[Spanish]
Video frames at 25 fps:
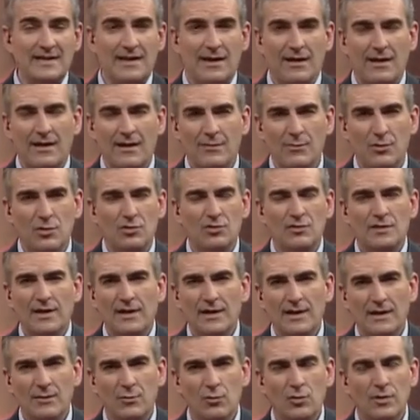hablábamos con
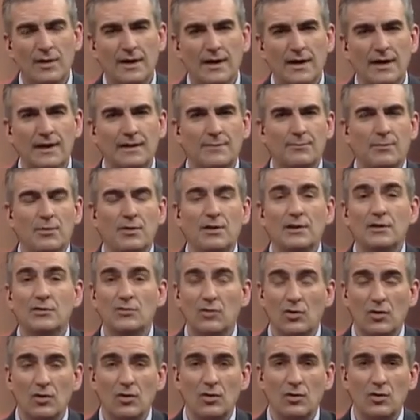Daniel Buquet,
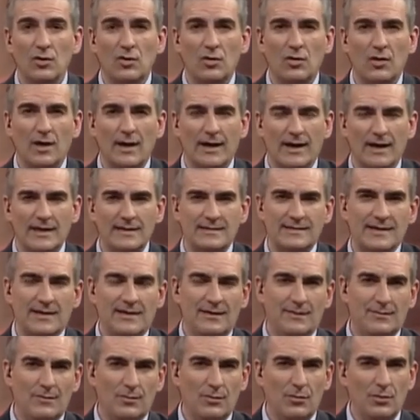politólogo,
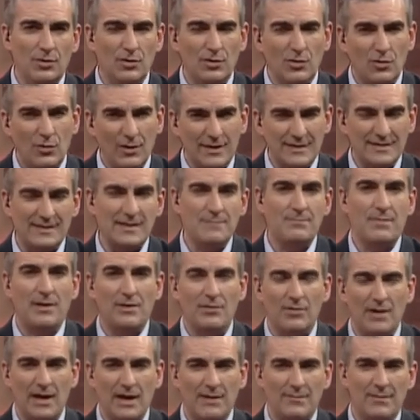analizábamos, bueno, cuál es el
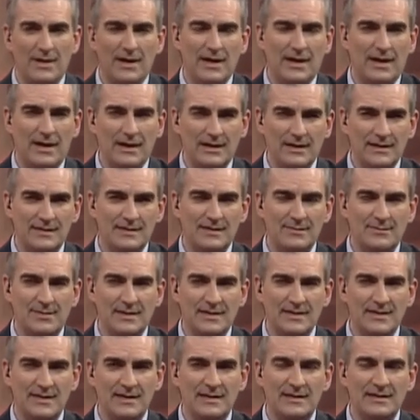panorama que se
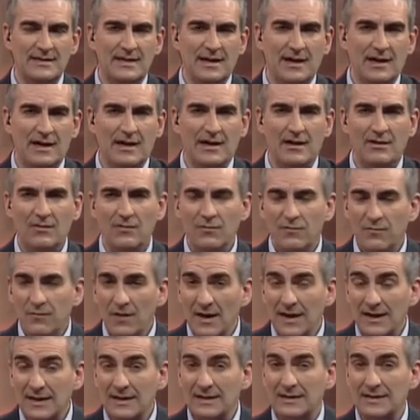presenta, la
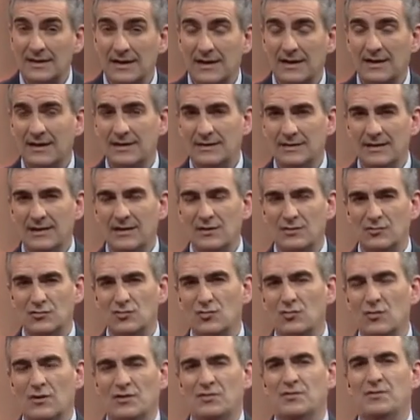oferta que tienen los
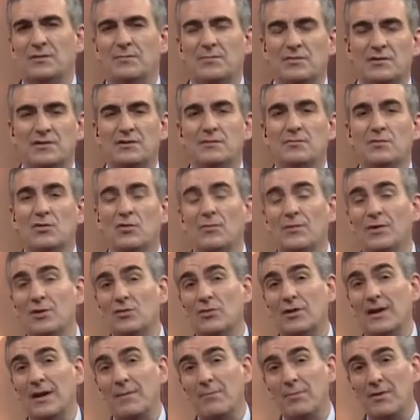uruguayos el próximo
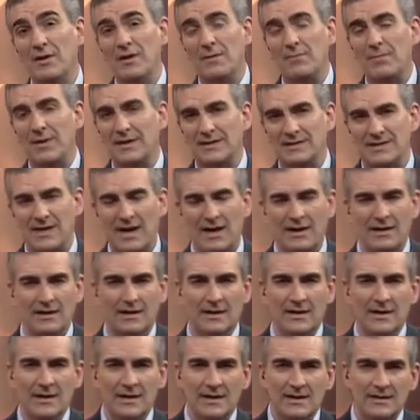domingo, qué puede pasar,
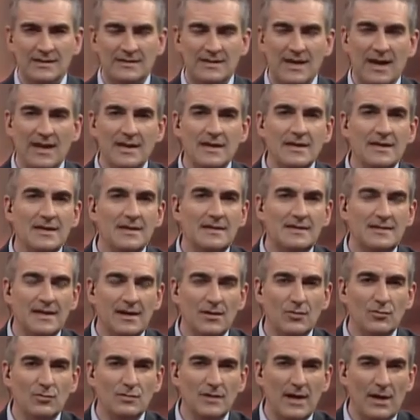si hay
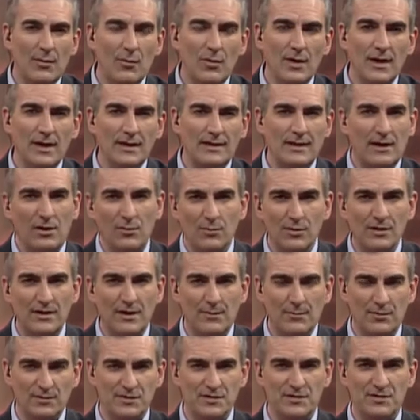segunda vuelta, cómo
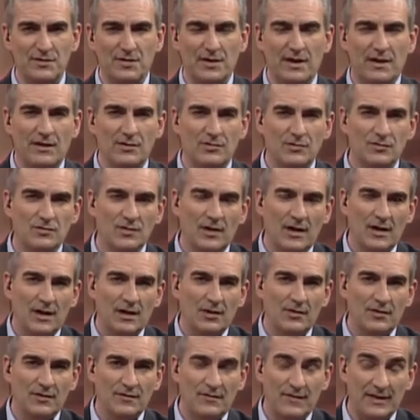están posicionados
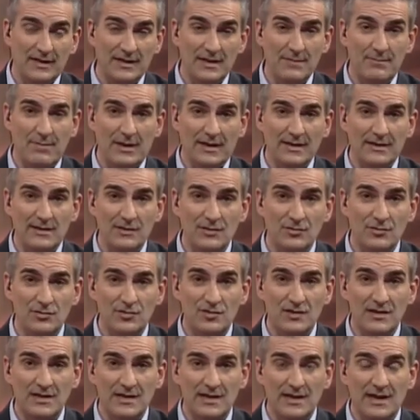los diferentes
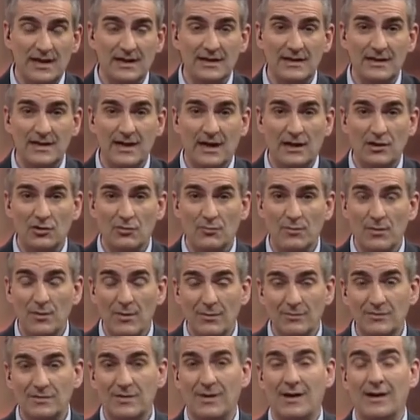partidos y candidatos. Pero
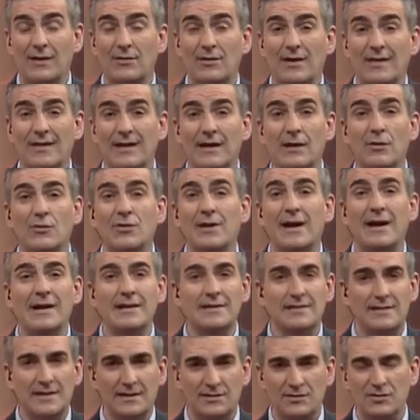vamos a hablar ahora de la
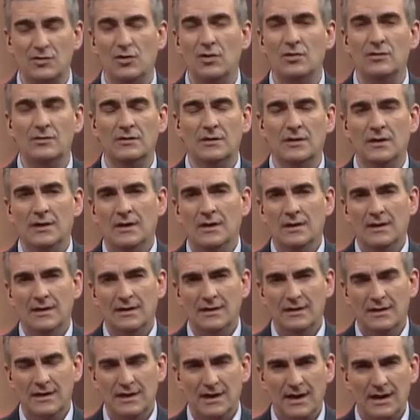organización
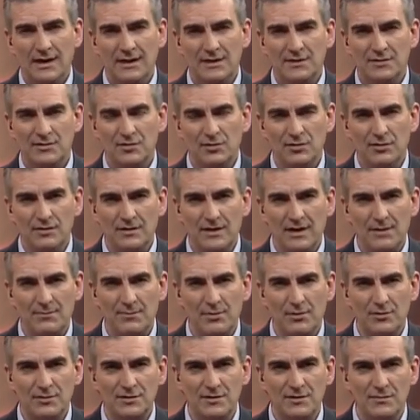de la elección del
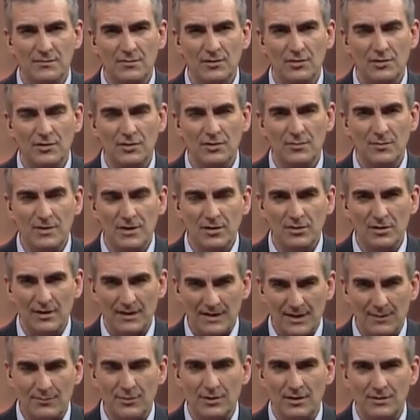próximo domingo. Le
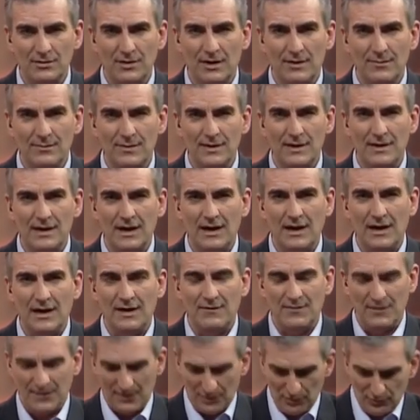estamos dando la bienvenida
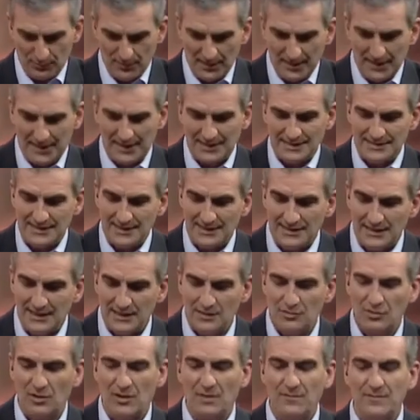a Fernando Pereira, que es el
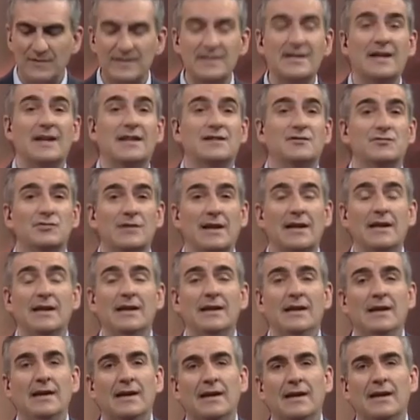director de Oficina Nacional
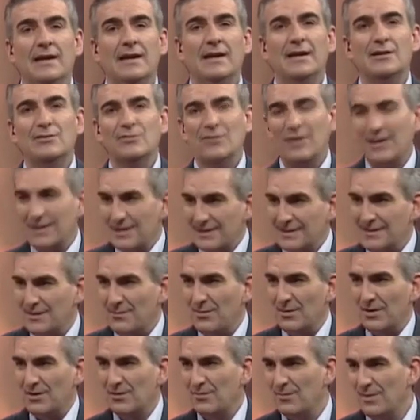Electoral. Gracias
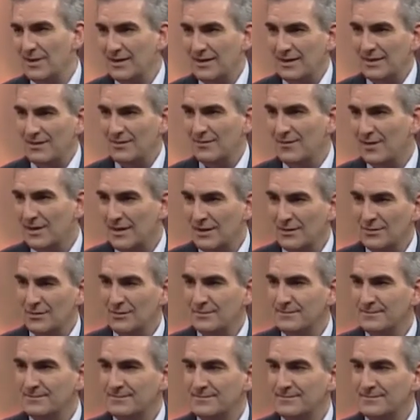por acompañarnos, Fernando. Gracias